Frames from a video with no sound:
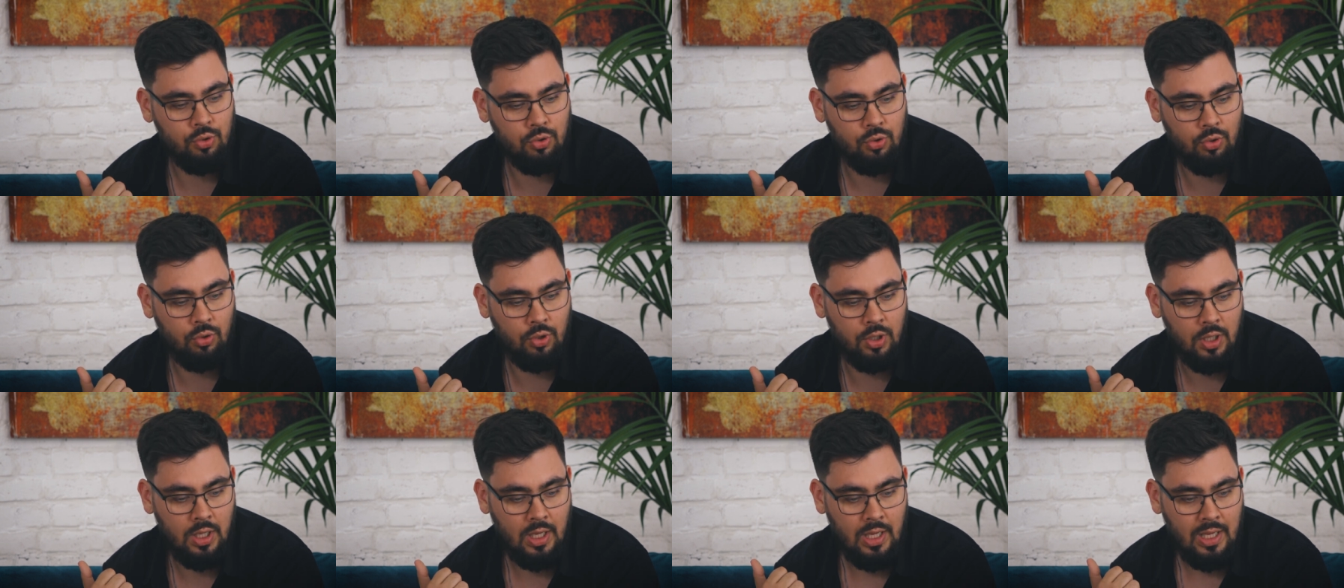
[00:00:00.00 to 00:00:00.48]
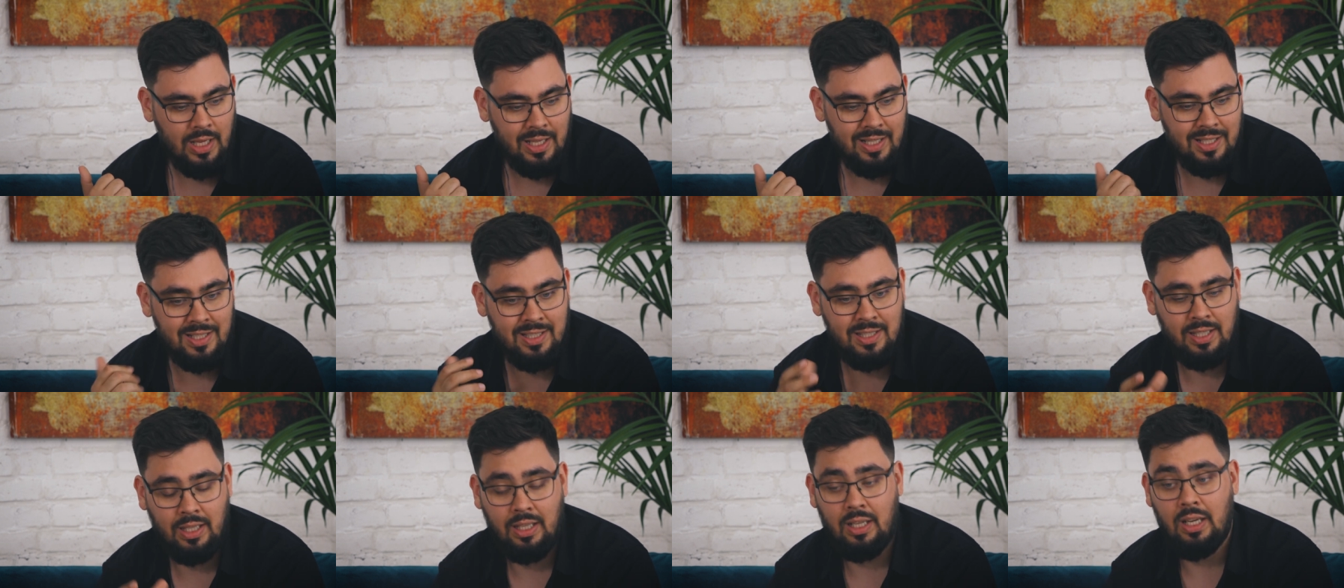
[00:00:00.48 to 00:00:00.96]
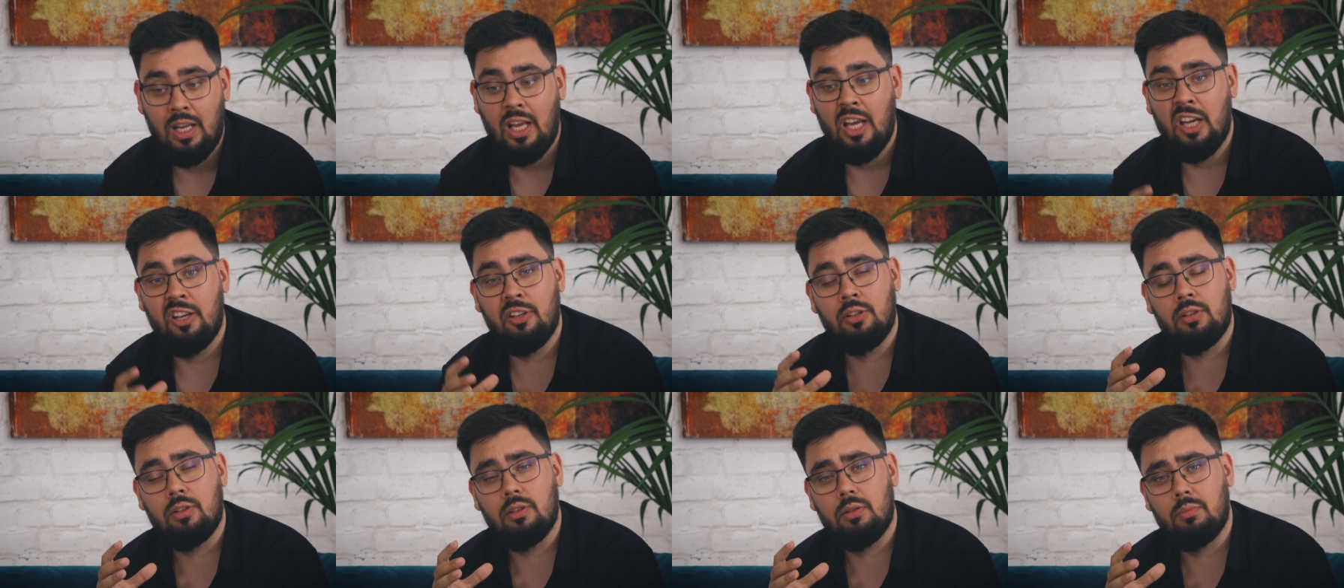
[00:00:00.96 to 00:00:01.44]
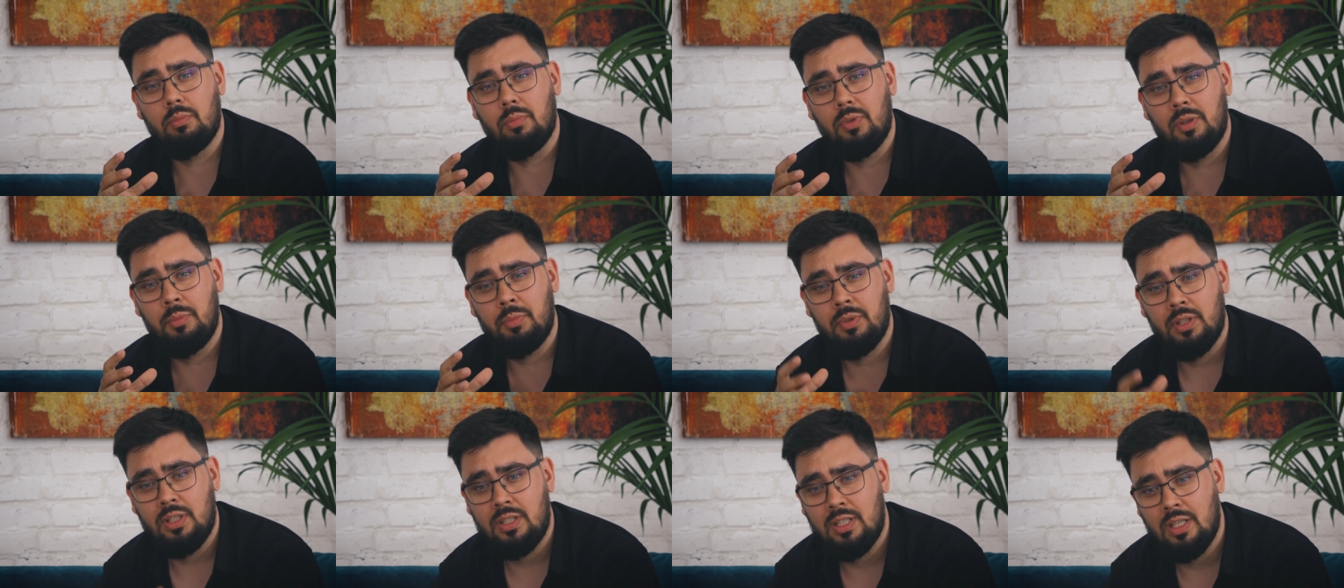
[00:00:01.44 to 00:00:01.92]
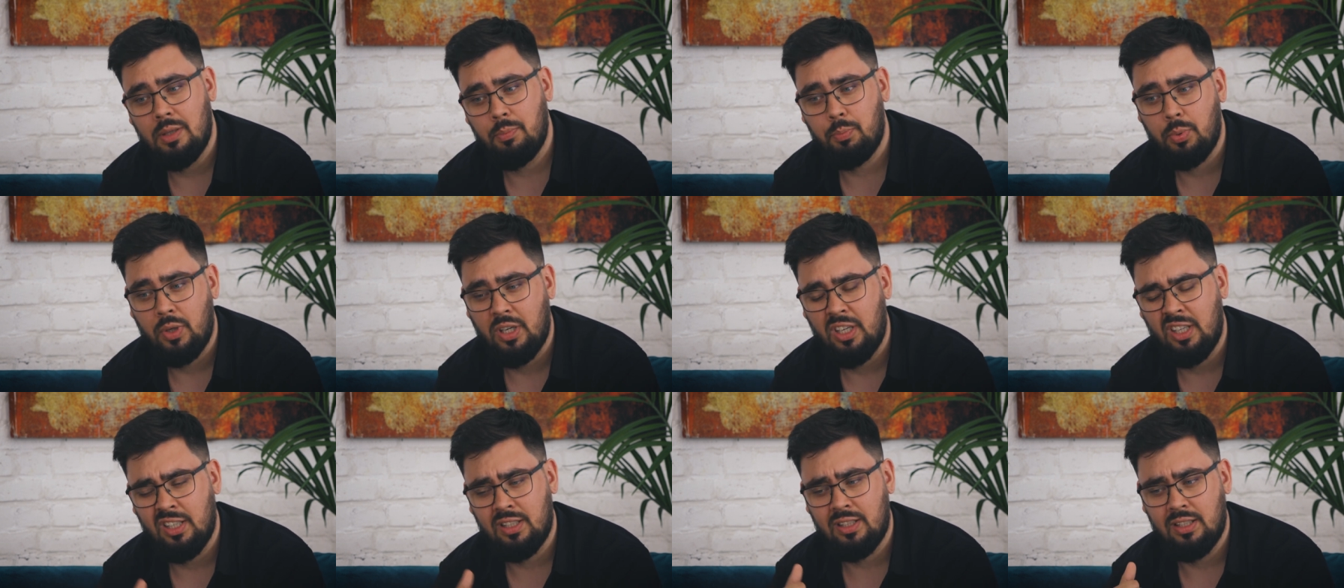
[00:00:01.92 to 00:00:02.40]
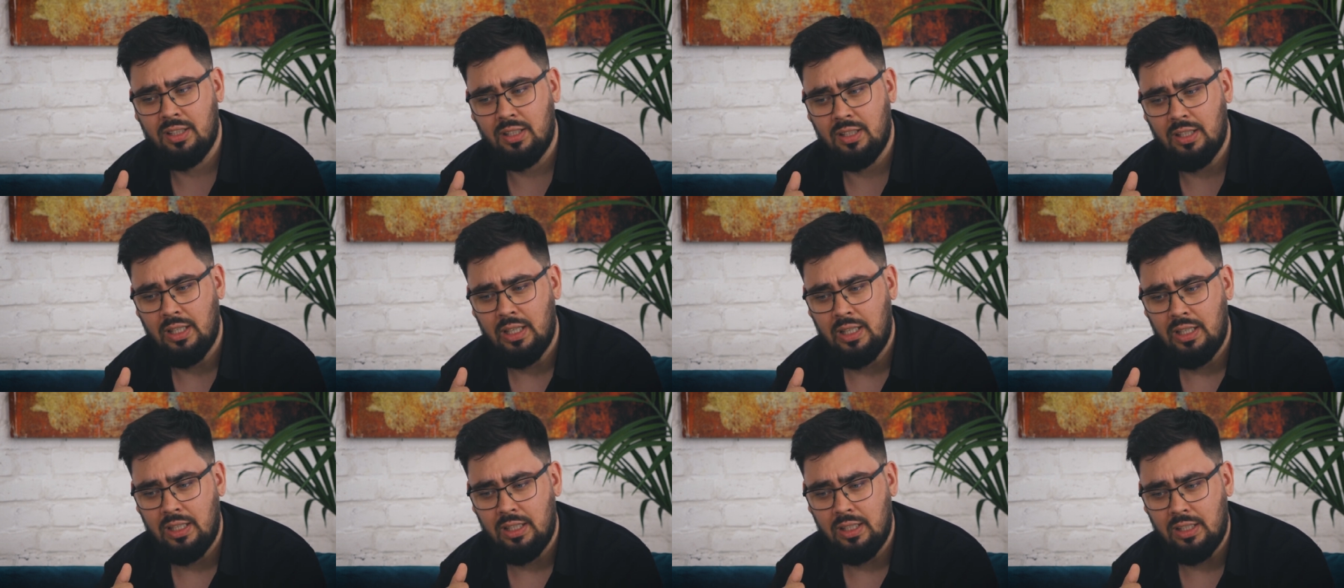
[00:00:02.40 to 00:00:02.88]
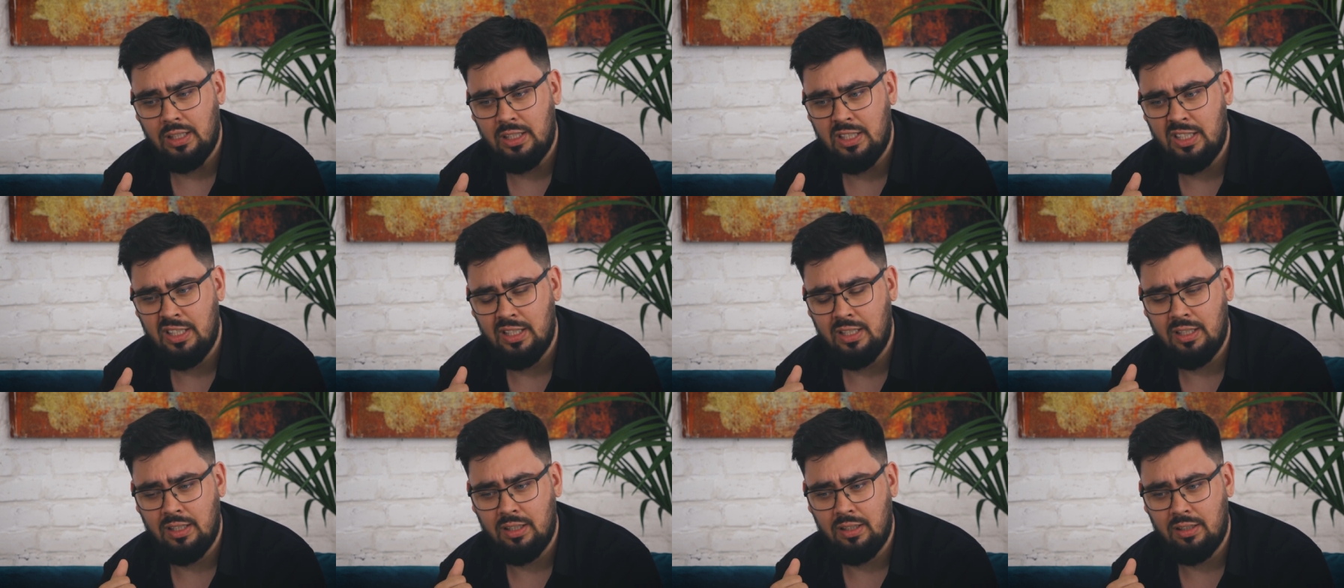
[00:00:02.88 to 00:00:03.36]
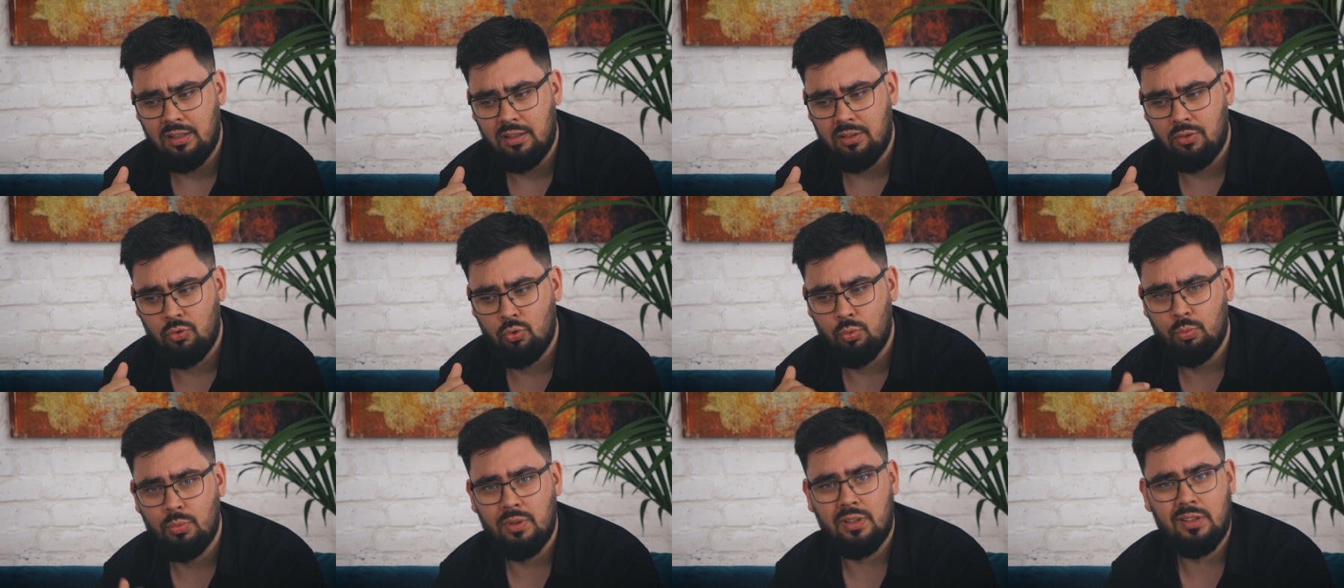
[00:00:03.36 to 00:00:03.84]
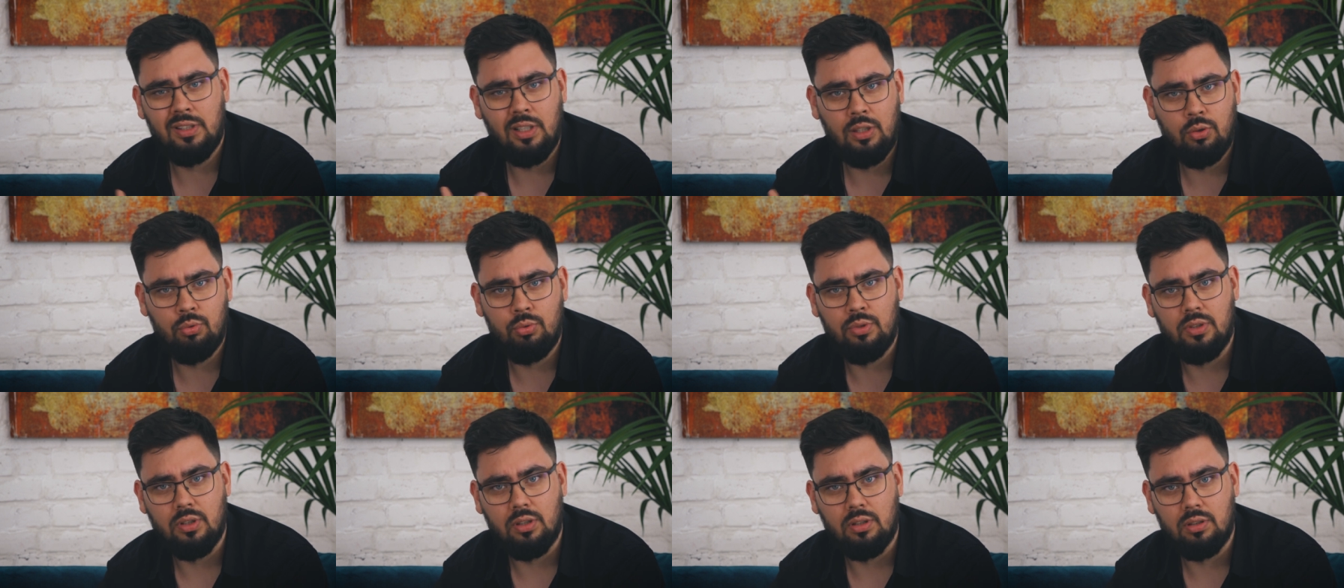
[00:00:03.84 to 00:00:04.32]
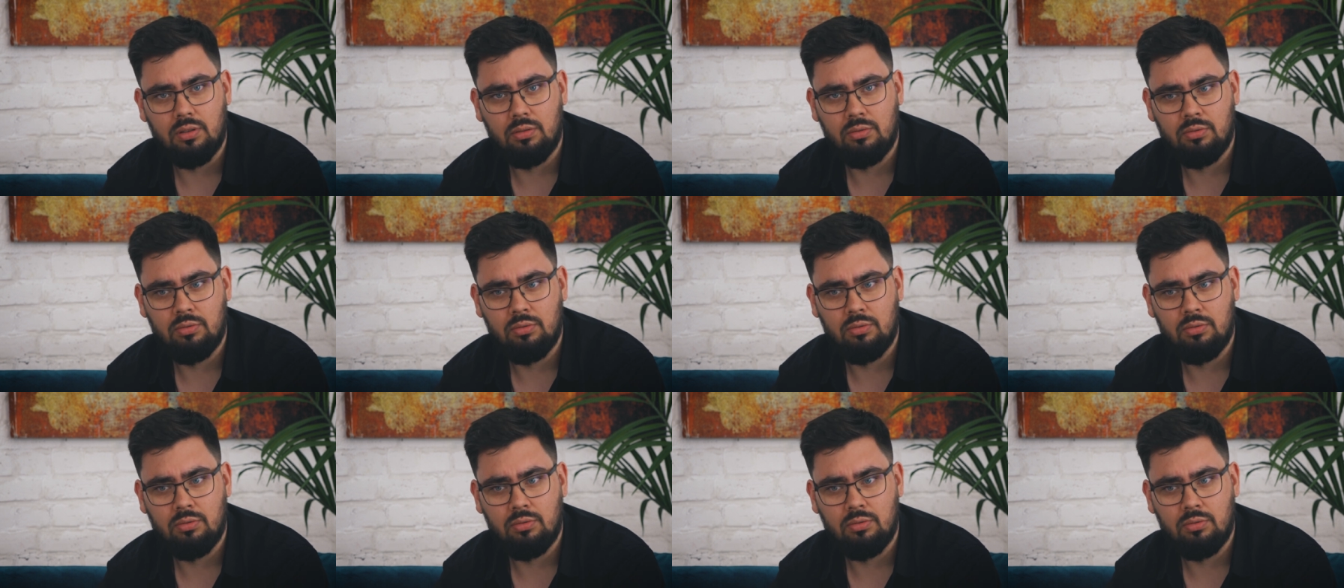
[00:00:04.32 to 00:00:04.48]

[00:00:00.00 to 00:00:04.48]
что стреляют именно те проекты, где думают о людях.